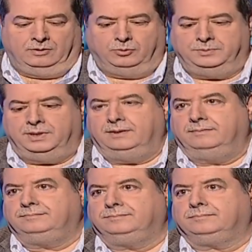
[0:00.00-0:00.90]
لبنان في
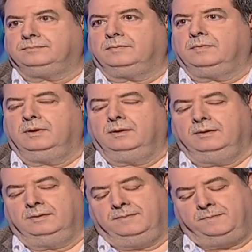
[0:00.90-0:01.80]
واقعه المالي
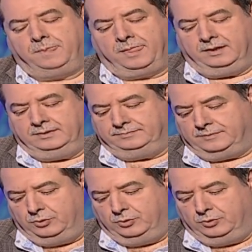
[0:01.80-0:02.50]
والاقتصادي